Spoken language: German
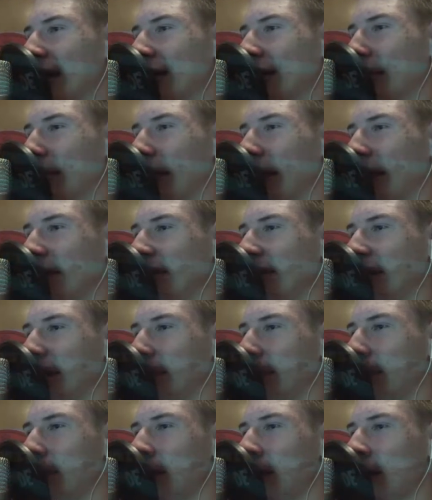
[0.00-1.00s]
Ultimate
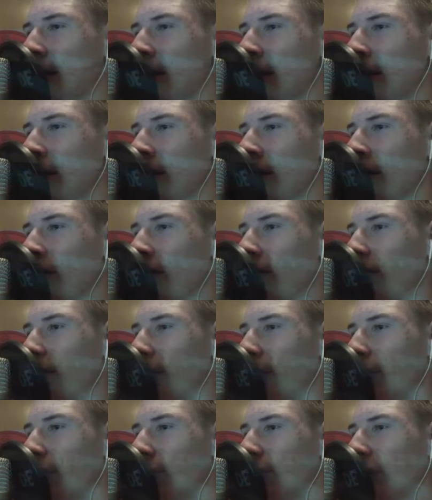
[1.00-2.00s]
Team.
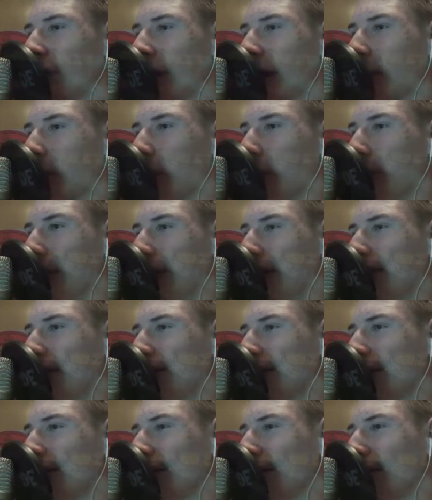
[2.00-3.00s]
Und ja, im Moment
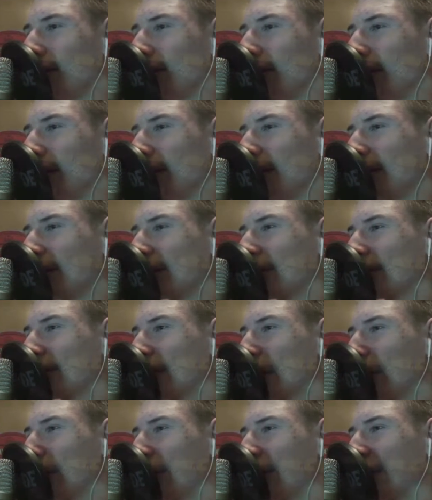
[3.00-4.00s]
ist das,
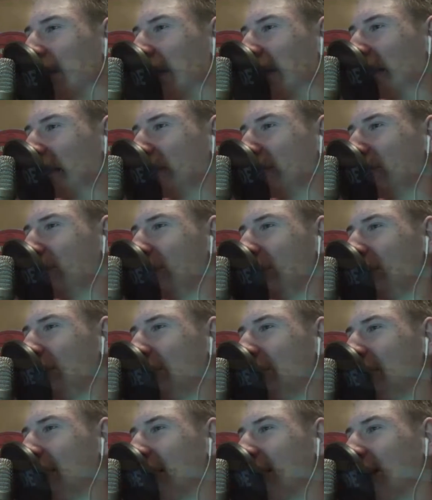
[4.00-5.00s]
glaube ich, relativ
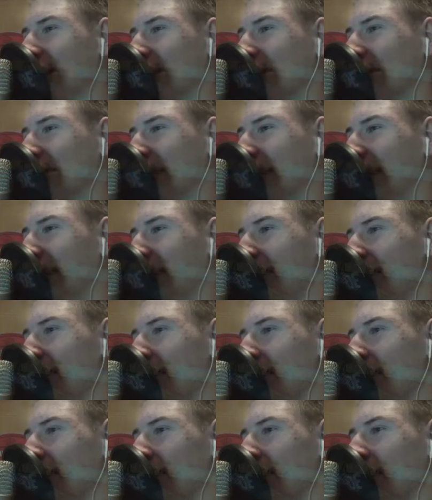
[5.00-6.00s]
easy, kann das sein.
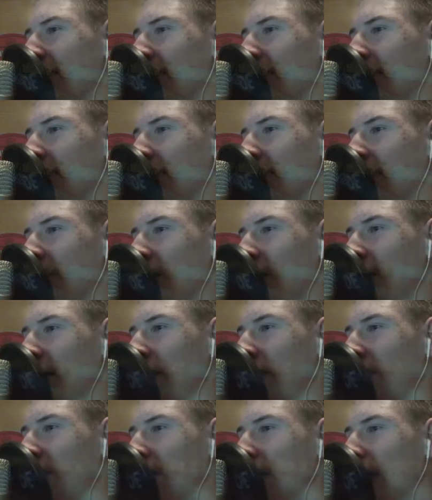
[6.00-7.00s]

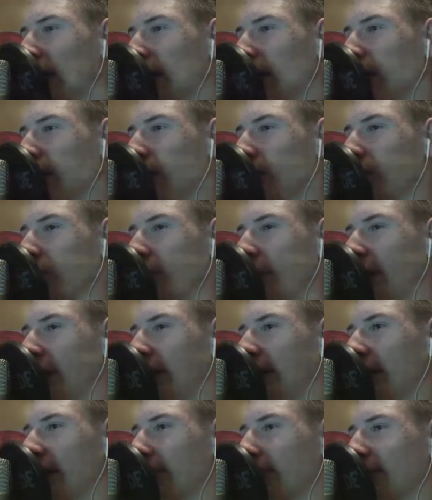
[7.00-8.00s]
Okay,
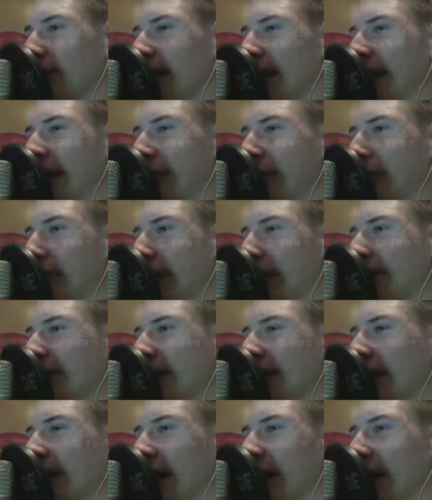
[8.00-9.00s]
hier gibt es keinen Elfmeter,
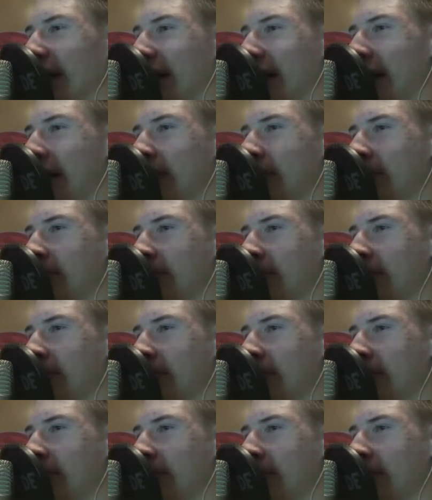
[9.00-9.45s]
egal.